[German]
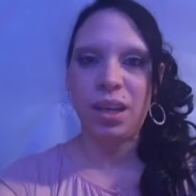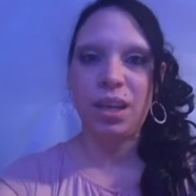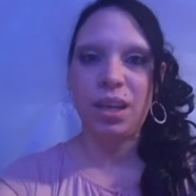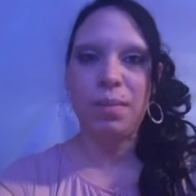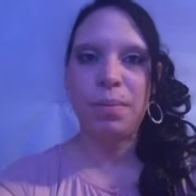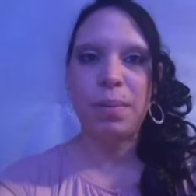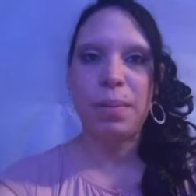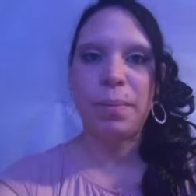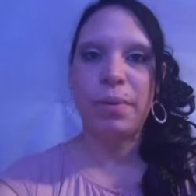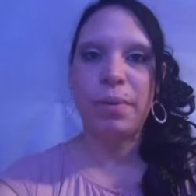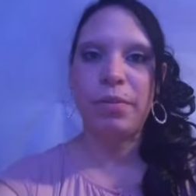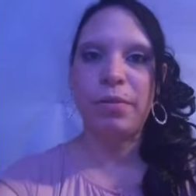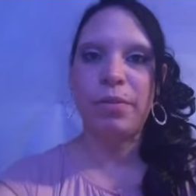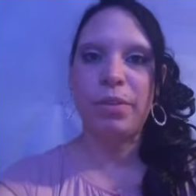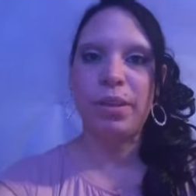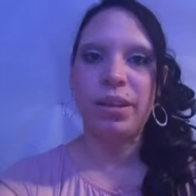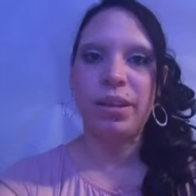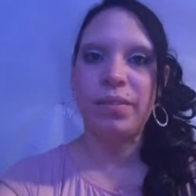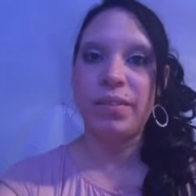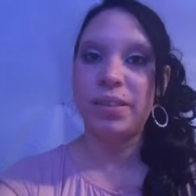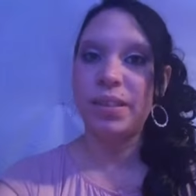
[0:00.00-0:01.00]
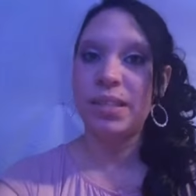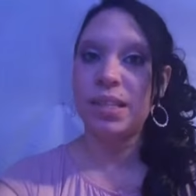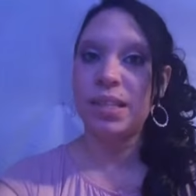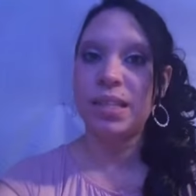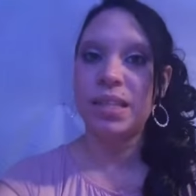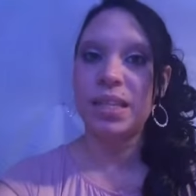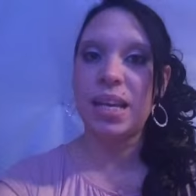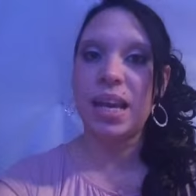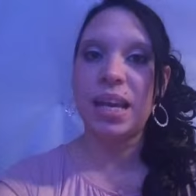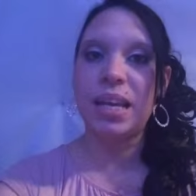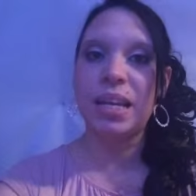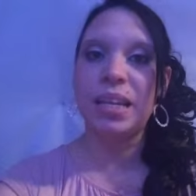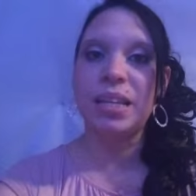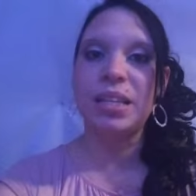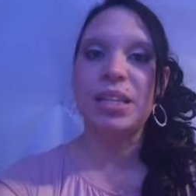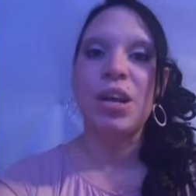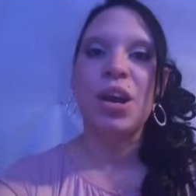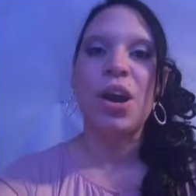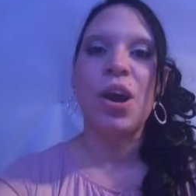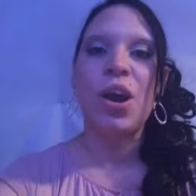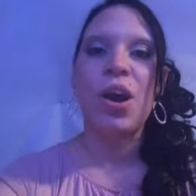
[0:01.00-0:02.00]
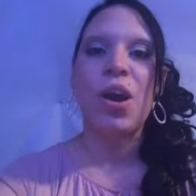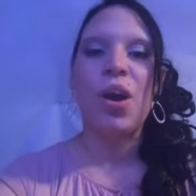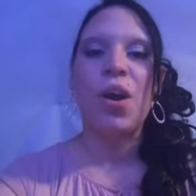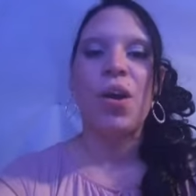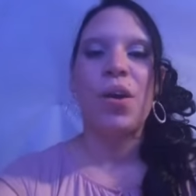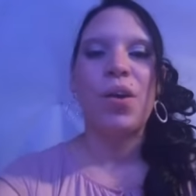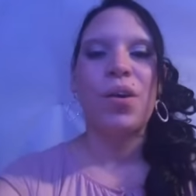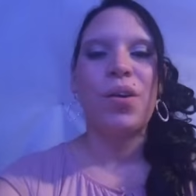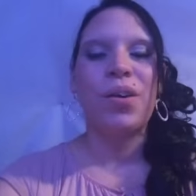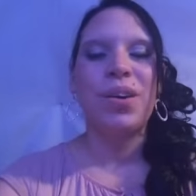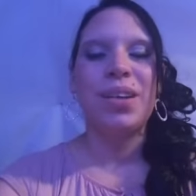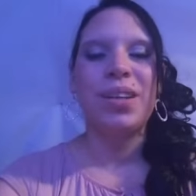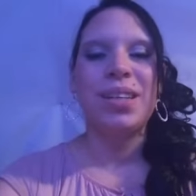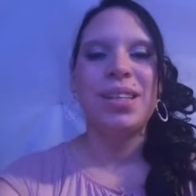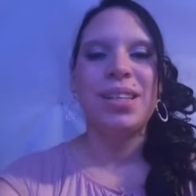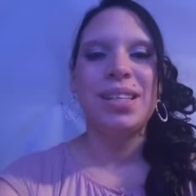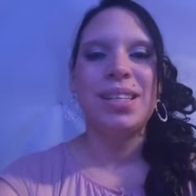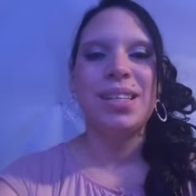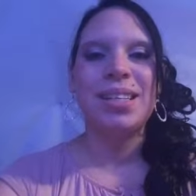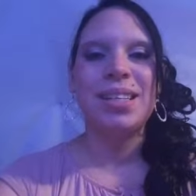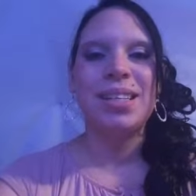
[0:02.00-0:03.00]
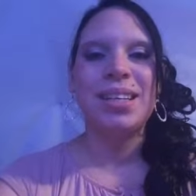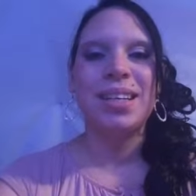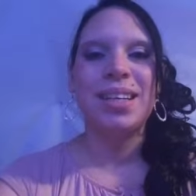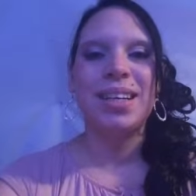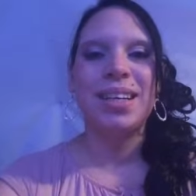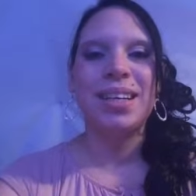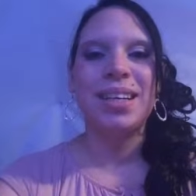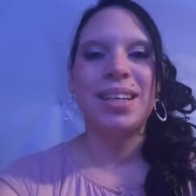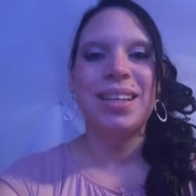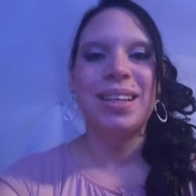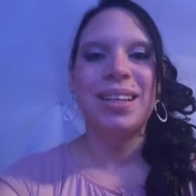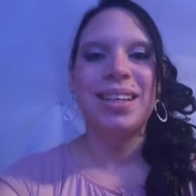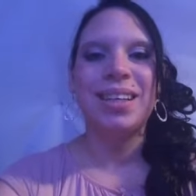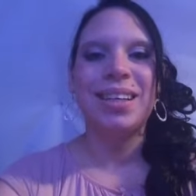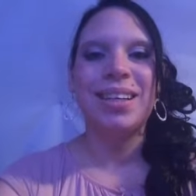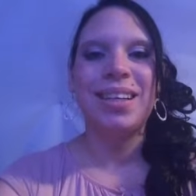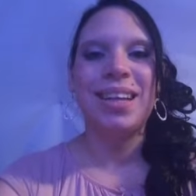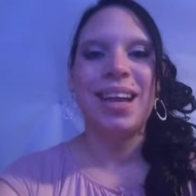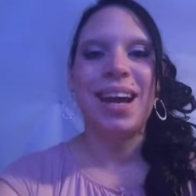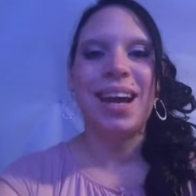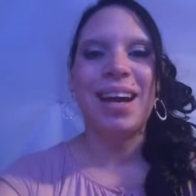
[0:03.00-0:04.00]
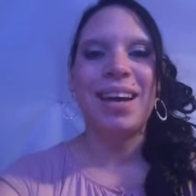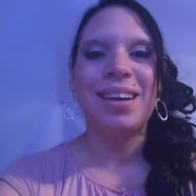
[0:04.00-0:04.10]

immer mal für eine gewisse Zeit. Und äh, ja,